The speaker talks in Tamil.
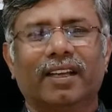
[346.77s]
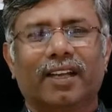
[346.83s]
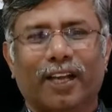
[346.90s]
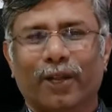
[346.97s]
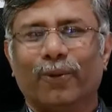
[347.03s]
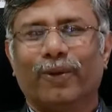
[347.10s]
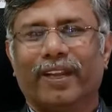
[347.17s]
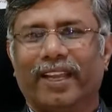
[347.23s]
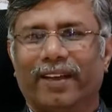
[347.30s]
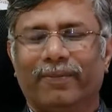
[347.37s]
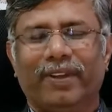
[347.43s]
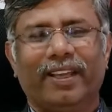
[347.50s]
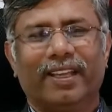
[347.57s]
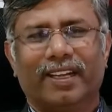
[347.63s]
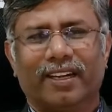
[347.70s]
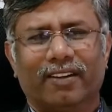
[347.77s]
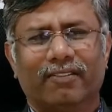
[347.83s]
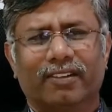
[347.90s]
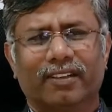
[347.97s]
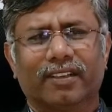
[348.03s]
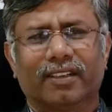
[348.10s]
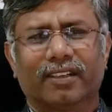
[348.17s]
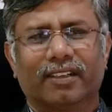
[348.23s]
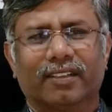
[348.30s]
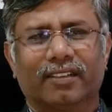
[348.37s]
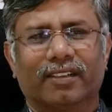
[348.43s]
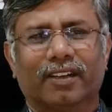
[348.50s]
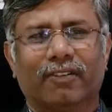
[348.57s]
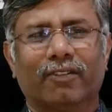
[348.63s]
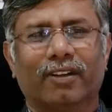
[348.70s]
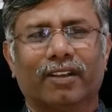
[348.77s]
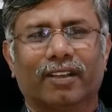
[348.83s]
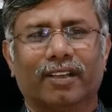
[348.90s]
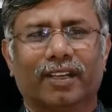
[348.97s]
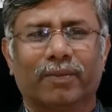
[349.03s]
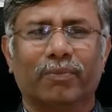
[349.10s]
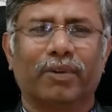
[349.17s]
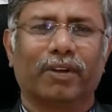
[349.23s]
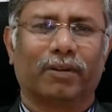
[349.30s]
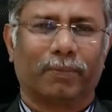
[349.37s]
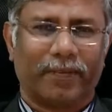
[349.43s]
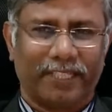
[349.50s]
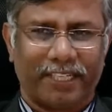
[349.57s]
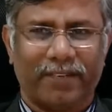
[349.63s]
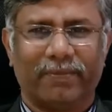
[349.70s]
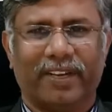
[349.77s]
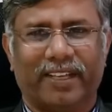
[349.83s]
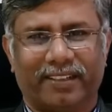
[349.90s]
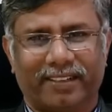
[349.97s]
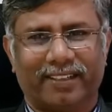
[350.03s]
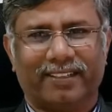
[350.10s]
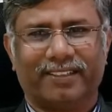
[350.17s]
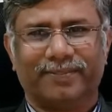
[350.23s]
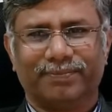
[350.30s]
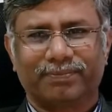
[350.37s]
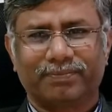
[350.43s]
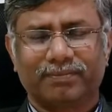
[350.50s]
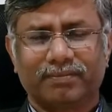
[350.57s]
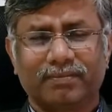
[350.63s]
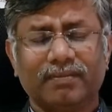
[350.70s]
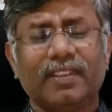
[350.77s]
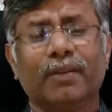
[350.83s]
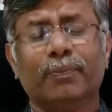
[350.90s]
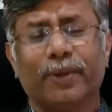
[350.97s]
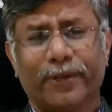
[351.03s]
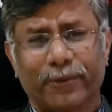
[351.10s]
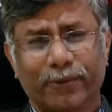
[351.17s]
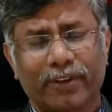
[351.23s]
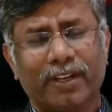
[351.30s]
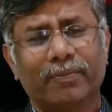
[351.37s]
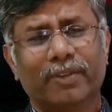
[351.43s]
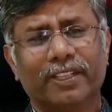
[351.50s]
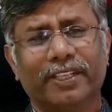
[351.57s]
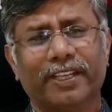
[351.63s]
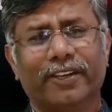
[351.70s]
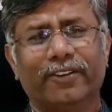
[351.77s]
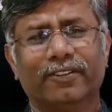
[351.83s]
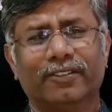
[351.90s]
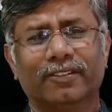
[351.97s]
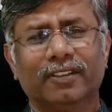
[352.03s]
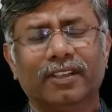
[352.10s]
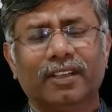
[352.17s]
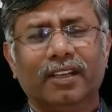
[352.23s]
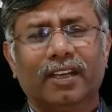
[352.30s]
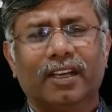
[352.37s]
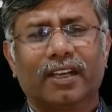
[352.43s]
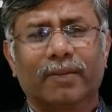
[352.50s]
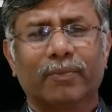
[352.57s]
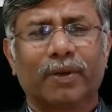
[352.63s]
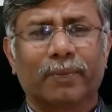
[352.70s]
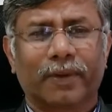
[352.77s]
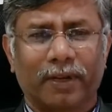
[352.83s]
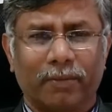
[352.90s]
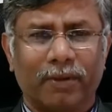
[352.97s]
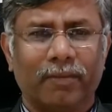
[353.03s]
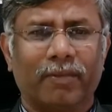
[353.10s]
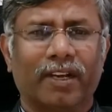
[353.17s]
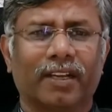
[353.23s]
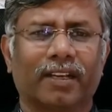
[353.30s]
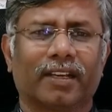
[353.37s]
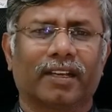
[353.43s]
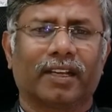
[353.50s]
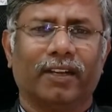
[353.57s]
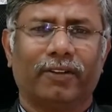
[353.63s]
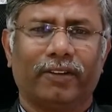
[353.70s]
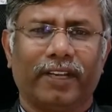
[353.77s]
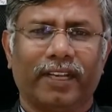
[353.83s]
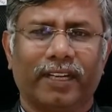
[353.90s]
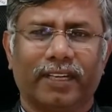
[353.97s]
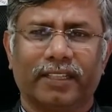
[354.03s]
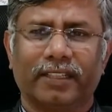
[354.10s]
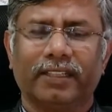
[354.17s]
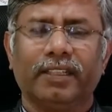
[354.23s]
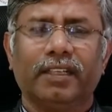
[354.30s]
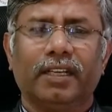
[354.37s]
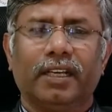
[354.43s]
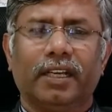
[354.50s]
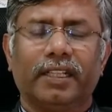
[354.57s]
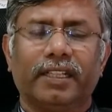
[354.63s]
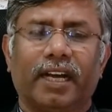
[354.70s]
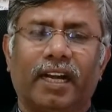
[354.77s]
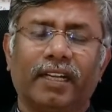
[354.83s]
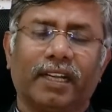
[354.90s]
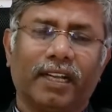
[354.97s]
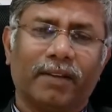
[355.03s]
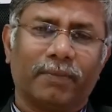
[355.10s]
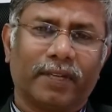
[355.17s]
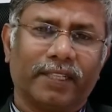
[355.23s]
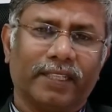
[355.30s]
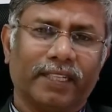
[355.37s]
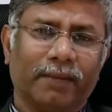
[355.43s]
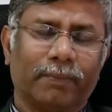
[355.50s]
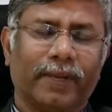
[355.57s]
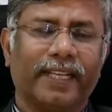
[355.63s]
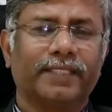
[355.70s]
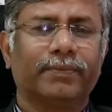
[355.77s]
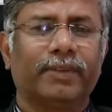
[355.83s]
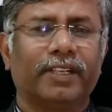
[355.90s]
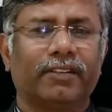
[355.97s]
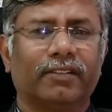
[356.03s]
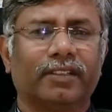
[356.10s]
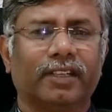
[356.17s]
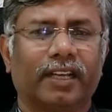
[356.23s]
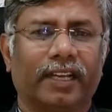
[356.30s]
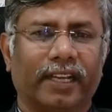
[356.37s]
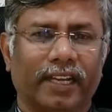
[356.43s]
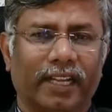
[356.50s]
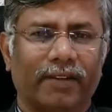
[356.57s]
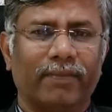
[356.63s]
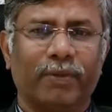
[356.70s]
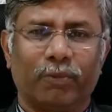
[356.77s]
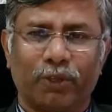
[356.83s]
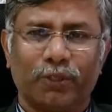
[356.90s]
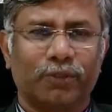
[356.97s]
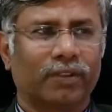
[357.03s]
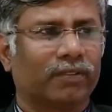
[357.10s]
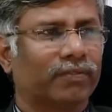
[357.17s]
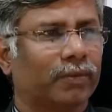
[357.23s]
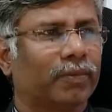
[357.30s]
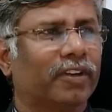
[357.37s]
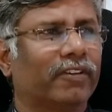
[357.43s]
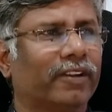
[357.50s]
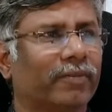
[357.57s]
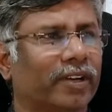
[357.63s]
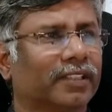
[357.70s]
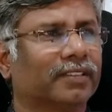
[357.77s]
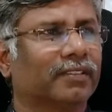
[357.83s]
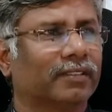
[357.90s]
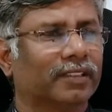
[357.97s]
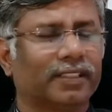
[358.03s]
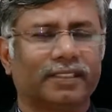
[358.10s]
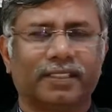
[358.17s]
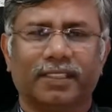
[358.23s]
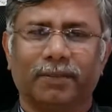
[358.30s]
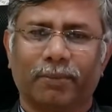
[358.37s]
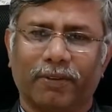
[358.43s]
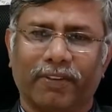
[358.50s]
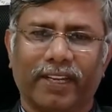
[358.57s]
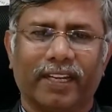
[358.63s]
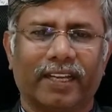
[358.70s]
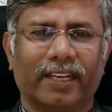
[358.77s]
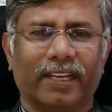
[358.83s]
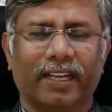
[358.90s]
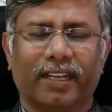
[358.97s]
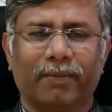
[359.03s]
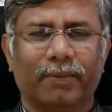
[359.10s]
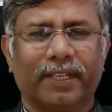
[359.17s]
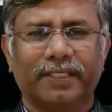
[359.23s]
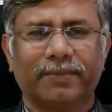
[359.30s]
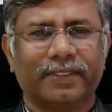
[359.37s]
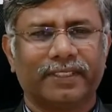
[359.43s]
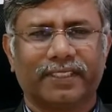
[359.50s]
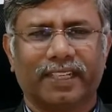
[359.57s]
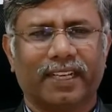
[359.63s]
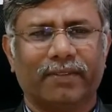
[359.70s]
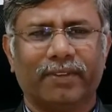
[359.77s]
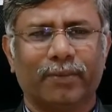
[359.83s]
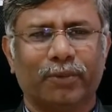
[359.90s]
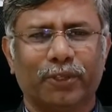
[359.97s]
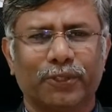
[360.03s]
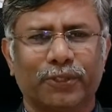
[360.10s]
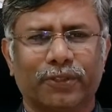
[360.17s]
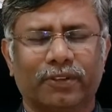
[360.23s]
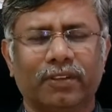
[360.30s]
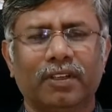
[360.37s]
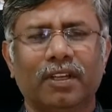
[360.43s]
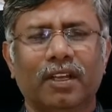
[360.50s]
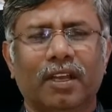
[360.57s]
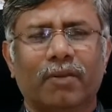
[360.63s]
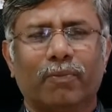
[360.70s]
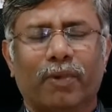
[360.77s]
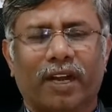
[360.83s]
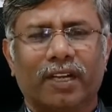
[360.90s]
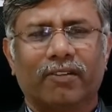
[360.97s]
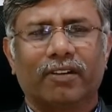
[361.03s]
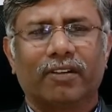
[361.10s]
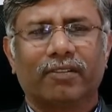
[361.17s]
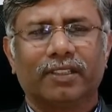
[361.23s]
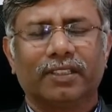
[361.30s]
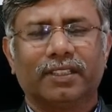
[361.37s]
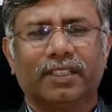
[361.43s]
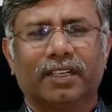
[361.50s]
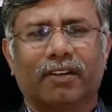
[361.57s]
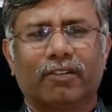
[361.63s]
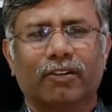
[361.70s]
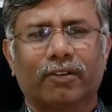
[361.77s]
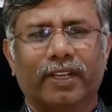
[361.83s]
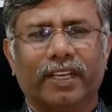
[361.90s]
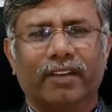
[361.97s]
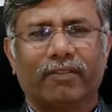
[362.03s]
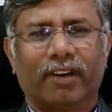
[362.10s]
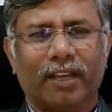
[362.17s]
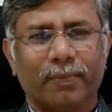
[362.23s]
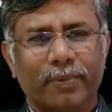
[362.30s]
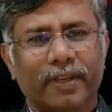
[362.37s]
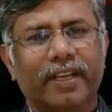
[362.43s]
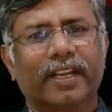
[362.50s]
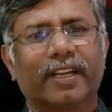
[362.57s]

கல்லூரி அப்படிங்கிற அளவுக்கு அவங்களுக்கு ரொம்ப பரிச்சயமாகிருக்கு பெற்றோர்கள் மத்தியிலையும் ரொம்ப பிரபலமான கல்லூரி எங்களுது இந்த ஆண்டெல்லாம் பார்த்திங்கன்னா பிளேஸ்மெண்ட் வந்து நாங்கள் எல்லாருமே முடிச்சிட்டோம் பிப்ரவரி மாதம் வந்துருச்சு இப்போவே நாங்கள் எல்லா பிளேஸ்மெண்ட்ஸ் எல்லாமே முடிச்சிட்டோம் மாணவர்கள் வந்து அவர்களுடைய வாய்ப்புக்கு